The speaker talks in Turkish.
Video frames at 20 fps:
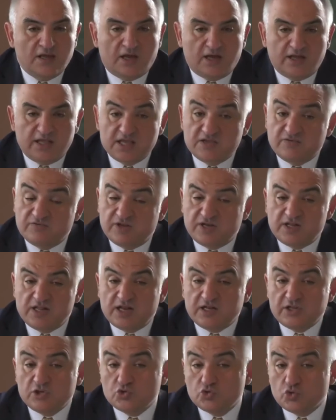vadeli
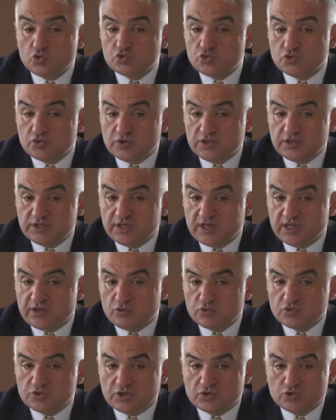mevduat hesabında
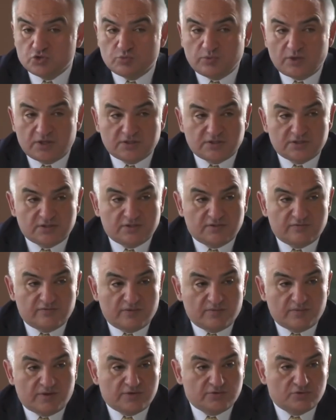113.1
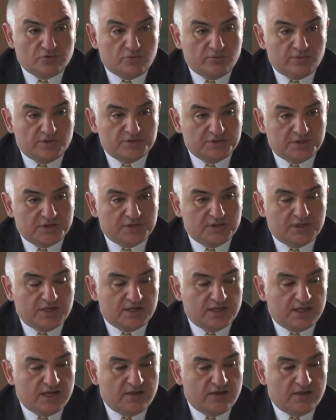milyon Türk lirası,